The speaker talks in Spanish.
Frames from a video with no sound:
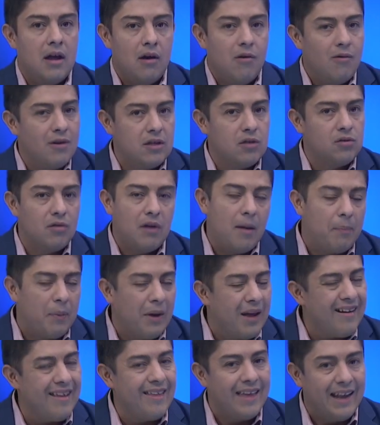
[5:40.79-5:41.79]
no haces una
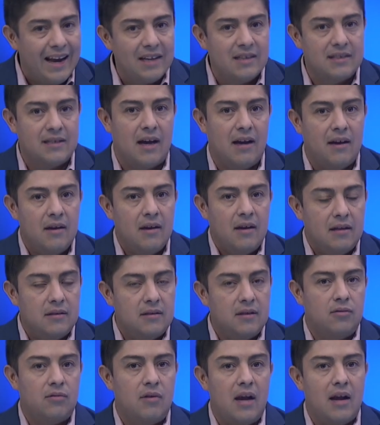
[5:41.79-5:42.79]
pierna derecha, esa
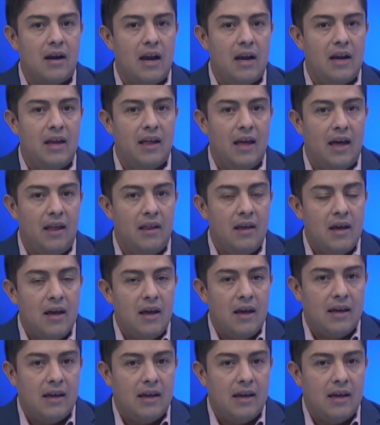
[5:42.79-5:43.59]
es una realidad